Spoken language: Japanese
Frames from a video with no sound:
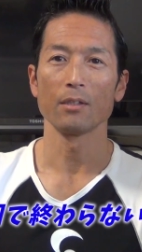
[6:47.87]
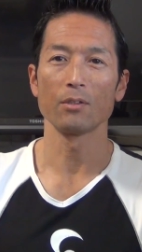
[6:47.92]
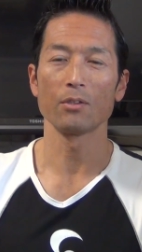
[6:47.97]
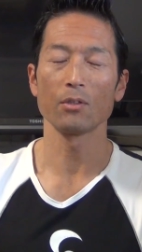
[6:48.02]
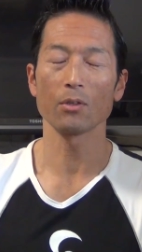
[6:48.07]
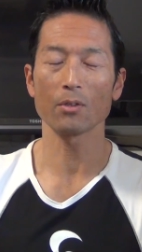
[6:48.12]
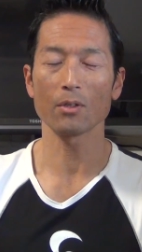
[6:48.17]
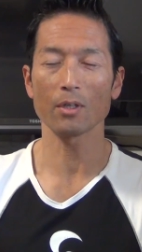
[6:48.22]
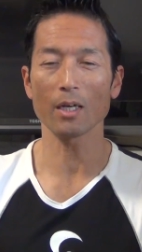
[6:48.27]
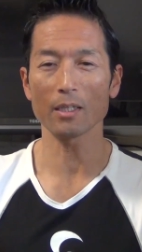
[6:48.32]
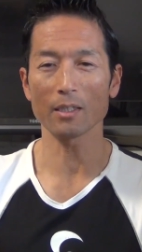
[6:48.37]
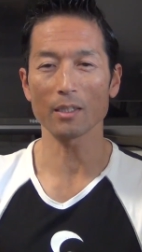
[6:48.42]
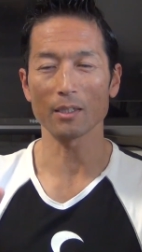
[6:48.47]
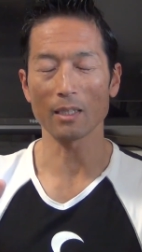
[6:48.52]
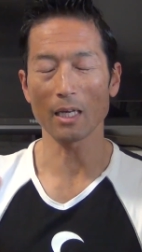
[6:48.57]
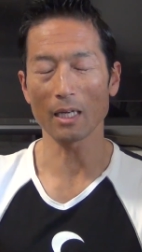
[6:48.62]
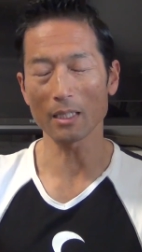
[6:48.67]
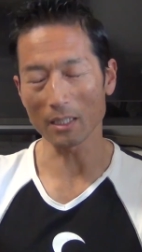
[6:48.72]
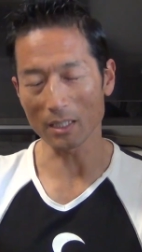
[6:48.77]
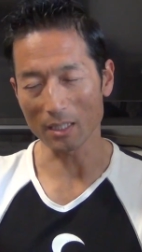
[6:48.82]
10回って
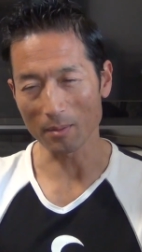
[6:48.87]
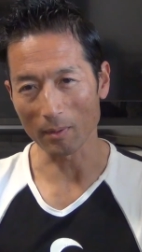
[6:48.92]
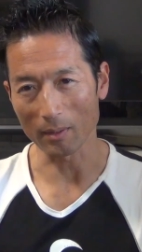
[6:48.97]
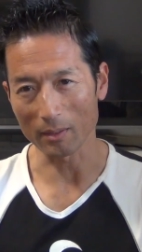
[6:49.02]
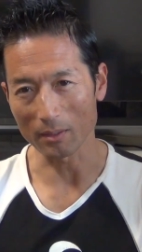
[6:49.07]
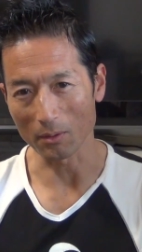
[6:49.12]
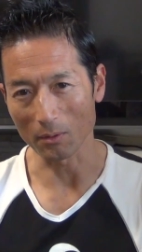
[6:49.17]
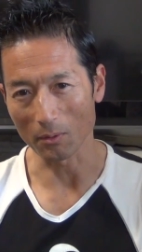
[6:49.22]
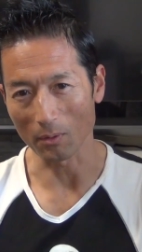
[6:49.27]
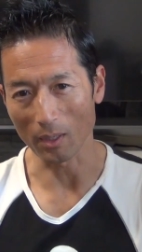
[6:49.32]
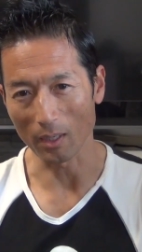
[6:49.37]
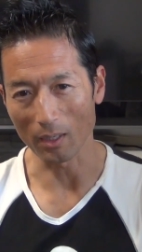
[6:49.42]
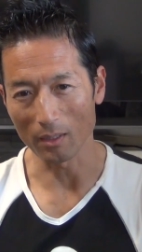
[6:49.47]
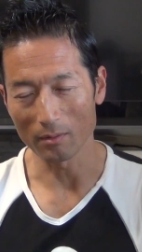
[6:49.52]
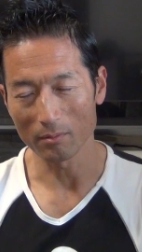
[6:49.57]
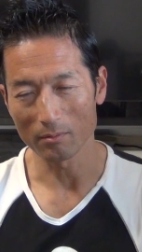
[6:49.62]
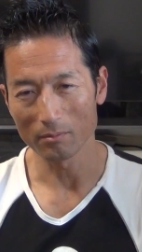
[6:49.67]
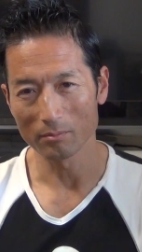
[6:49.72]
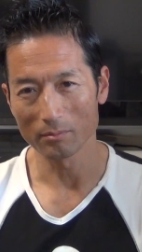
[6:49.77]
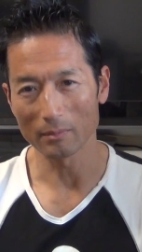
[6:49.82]
なんで決まってるの
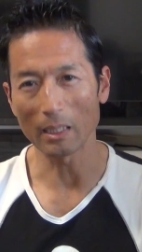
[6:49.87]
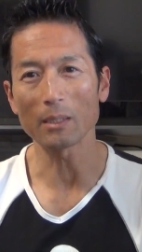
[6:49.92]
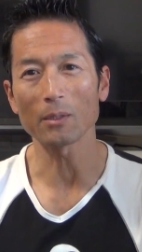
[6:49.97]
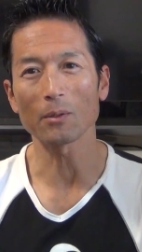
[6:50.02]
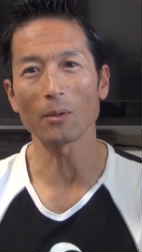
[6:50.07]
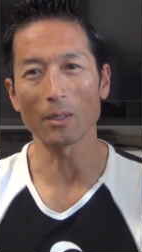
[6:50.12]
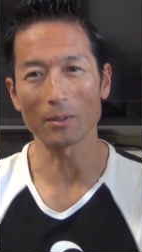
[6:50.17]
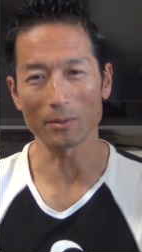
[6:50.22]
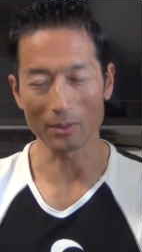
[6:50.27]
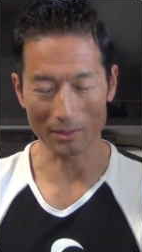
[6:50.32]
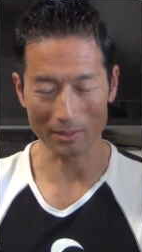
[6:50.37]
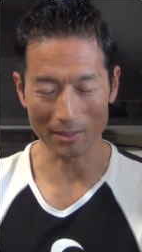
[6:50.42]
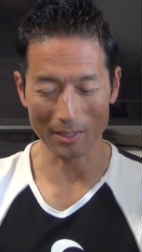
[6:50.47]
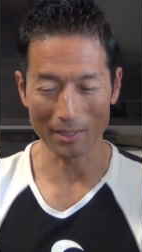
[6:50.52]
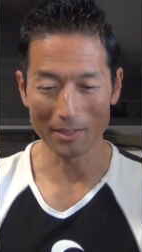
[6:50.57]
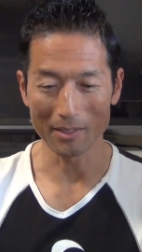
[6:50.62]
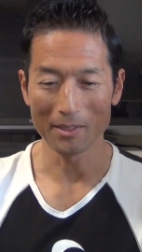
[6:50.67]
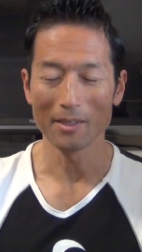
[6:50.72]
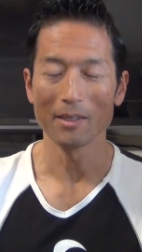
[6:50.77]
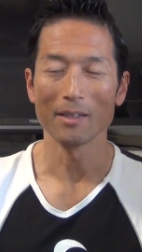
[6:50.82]
か。なんとなくです
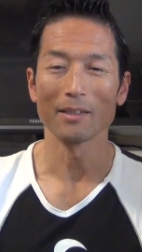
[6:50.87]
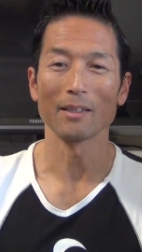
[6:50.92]
ね。